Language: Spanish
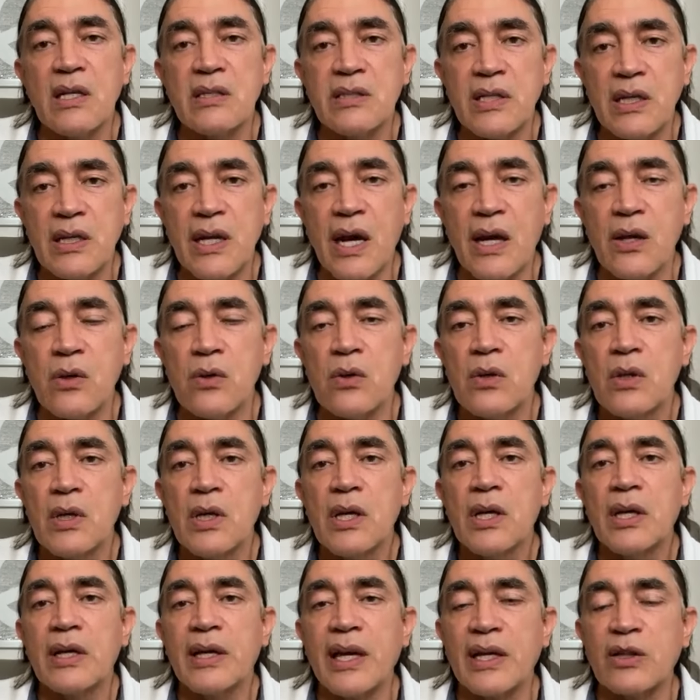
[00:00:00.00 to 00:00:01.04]
del Senado
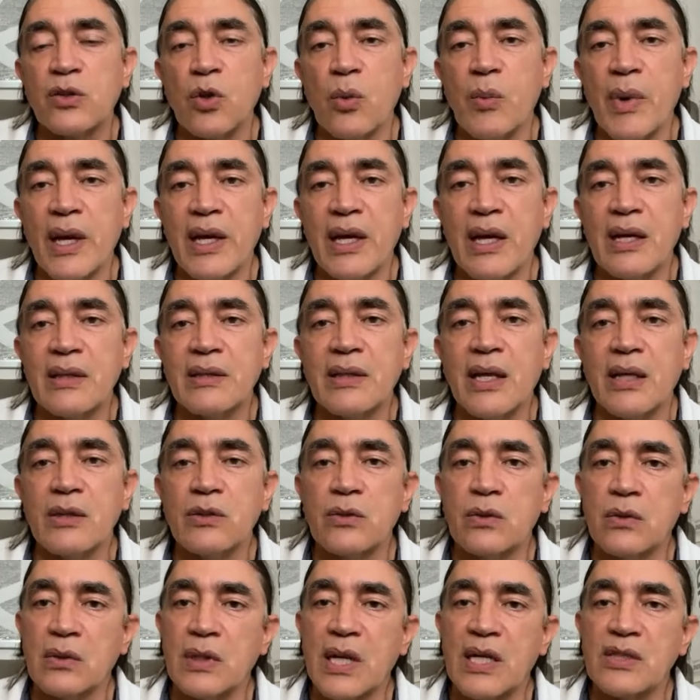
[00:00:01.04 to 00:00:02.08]
que tomaré
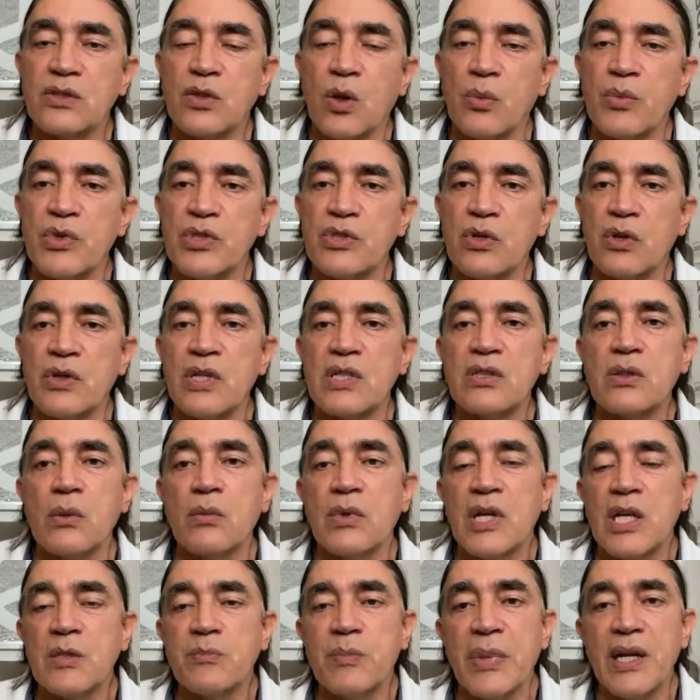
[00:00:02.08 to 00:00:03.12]
tanto las comisiones
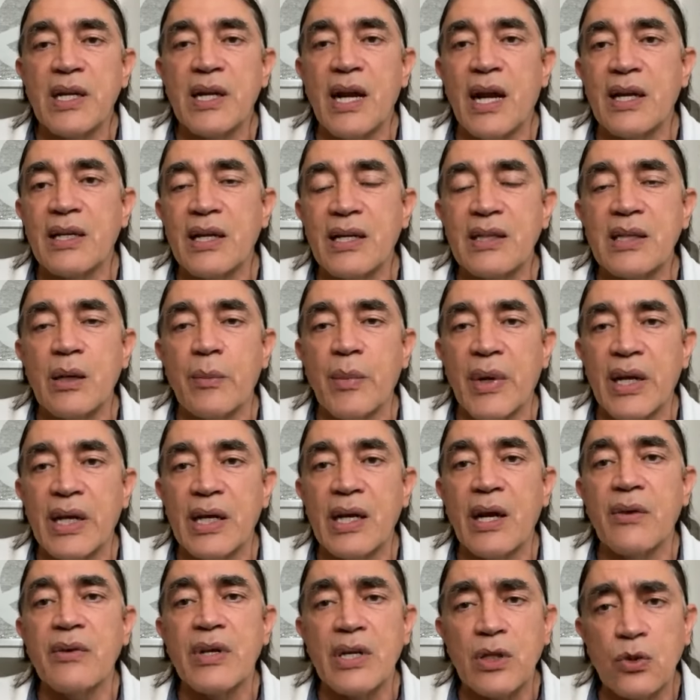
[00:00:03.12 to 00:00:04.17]
como las plenarias de
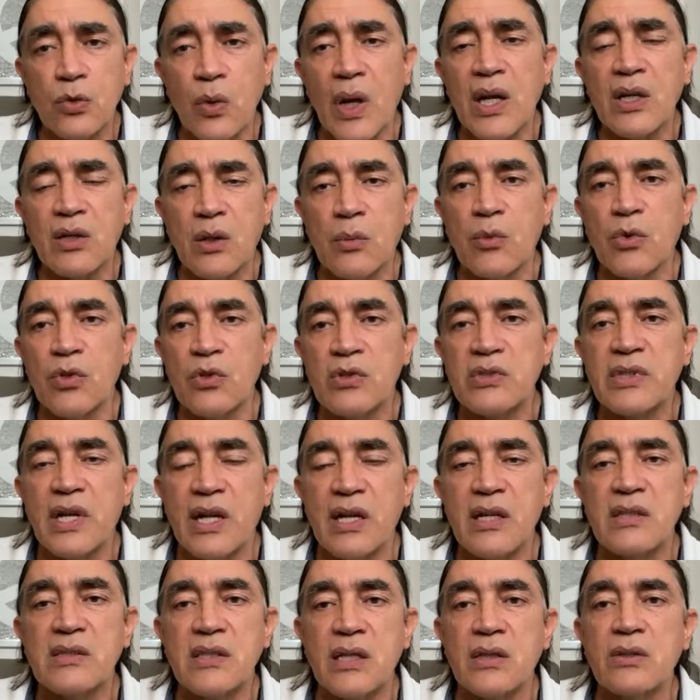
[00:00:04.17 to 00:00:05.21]
manera virtual, como lo
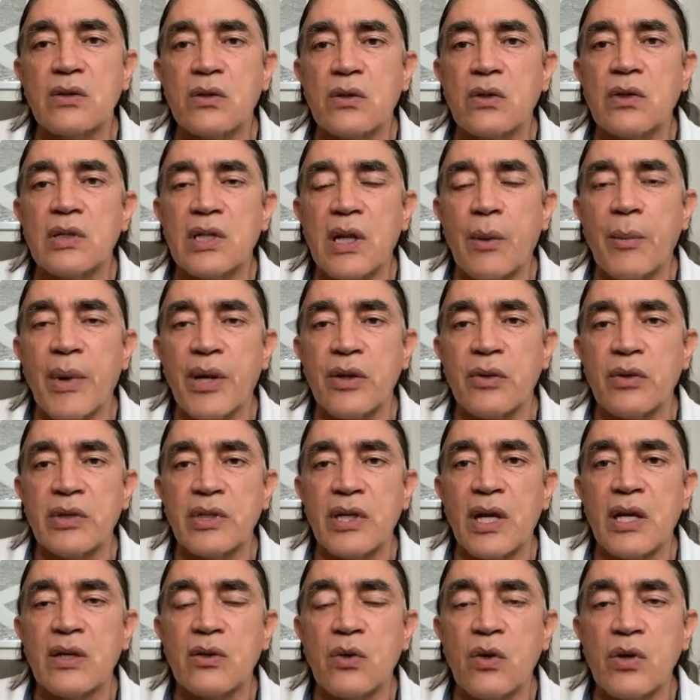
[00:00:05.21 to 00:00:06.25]
están haciendo hoy la
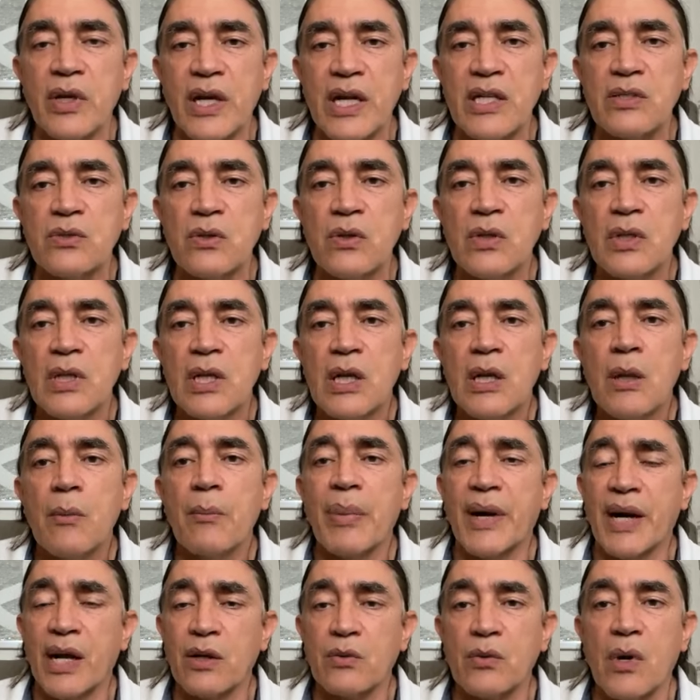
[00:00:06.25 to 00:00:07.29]
mayoría del Congreso,
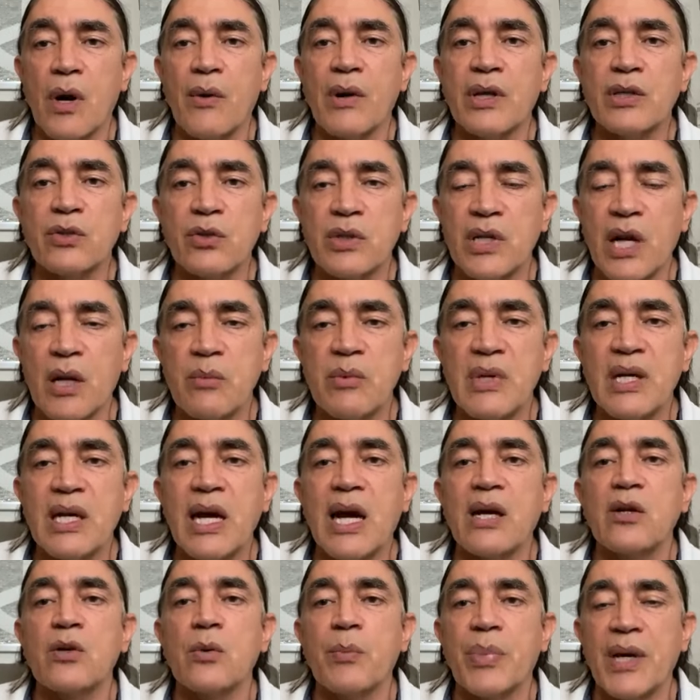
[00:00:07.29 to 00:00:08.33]
para no abandonar mi
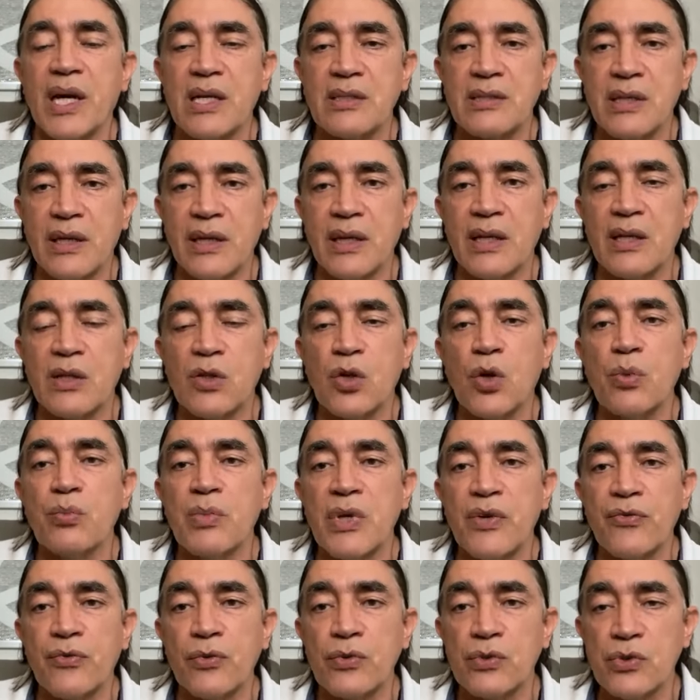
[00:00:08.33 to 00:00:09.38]
cargo, para seguir con
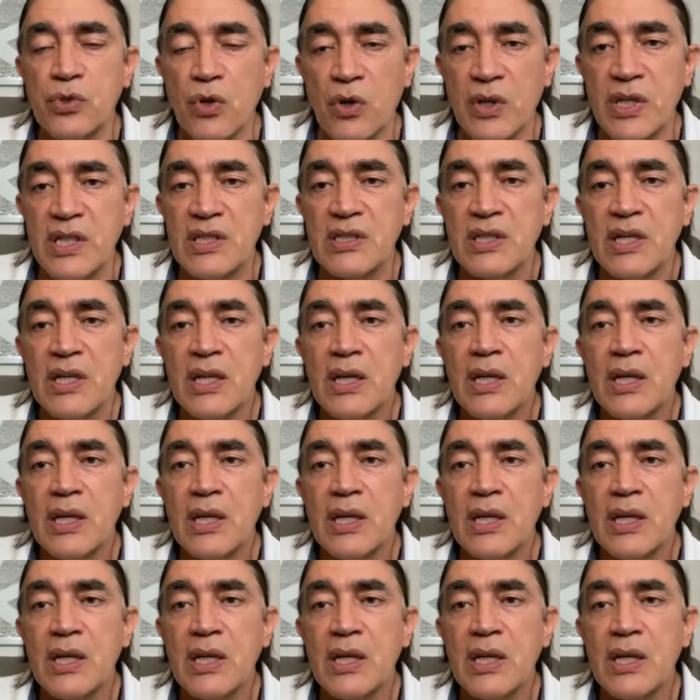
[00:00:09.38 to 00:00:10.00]
mis funciones.